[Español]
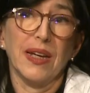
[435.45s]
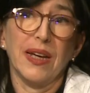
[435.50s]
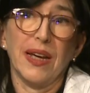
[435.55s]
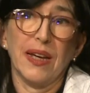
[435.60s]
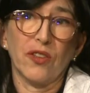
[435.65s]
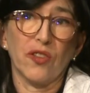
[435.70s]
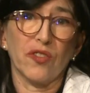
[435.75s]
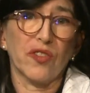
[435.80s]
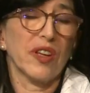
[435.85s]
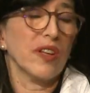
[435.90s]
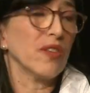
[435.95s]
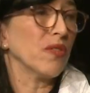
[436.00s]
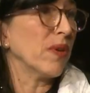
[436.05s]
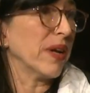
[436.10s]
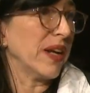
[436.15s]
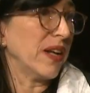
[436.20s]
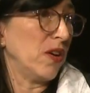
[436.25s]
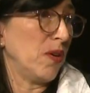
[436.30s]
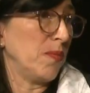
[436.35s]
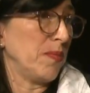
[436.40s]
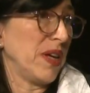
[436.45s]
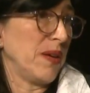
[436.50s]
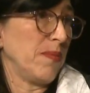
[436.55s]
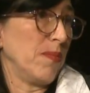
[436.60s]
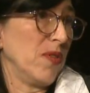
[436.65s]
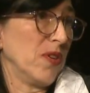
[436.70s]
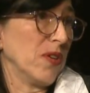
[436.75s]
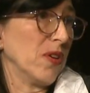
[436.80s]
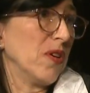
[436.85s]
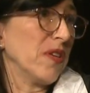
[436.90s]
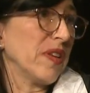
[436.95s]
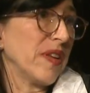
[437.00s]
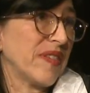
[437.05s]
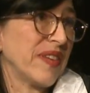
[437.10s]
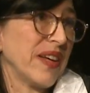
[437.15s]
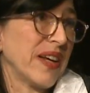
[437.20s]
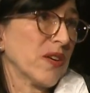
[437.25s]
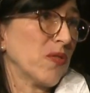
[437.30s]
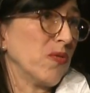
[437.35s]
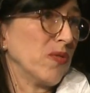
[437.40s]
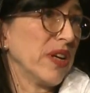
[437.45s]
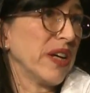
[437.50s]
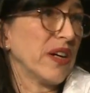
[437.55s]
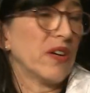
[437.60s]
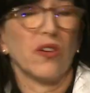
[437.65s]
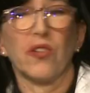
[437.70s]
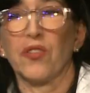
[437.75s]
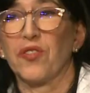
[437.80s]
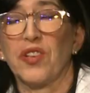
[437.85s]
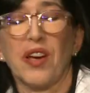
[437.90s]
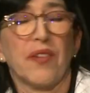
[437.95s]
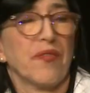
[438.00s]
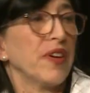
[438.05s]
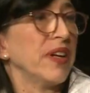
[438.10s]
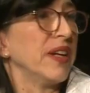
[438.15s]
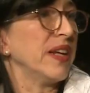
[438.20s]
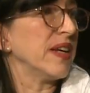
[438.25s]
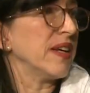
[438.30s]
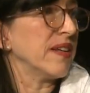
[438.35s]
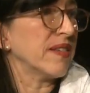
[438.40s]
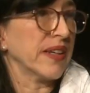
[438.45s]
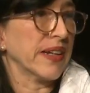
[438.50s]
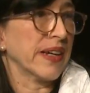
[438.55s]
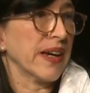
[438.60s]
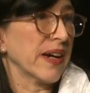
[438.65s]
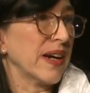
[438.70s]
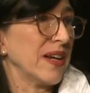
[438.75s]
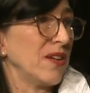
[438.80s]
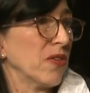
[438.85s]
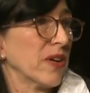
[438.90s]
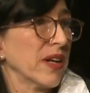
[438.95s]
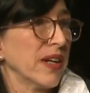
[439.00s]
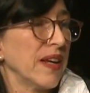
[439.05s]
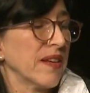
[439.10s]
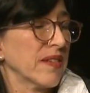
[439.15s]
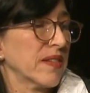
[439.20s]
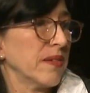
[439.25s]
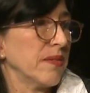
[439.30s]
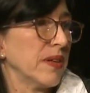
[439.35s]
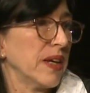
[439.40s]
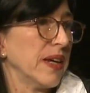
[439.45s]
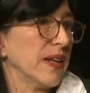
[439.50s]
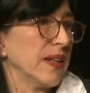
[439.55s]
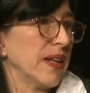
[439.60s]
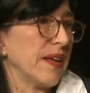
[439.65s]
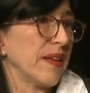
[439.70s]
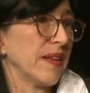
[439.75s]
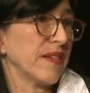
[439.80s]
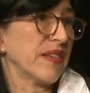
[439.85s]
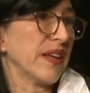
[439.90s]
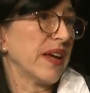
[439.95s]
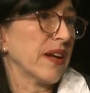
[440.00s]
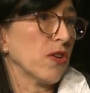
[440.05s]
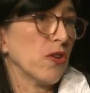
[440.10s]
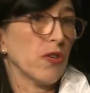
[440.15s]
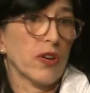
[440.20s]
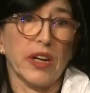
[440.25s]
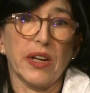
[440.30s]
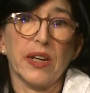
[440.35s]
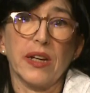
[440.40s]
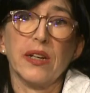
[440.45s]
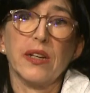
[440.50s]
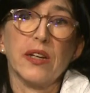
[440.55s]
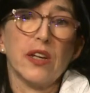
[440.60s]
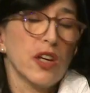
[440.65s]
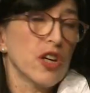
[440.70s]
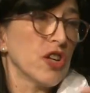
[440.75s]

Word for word: Entonces no es lo mismo, ¿no? Desear que un hijo sea feliz y que haga lo que le hace bien a decir lo que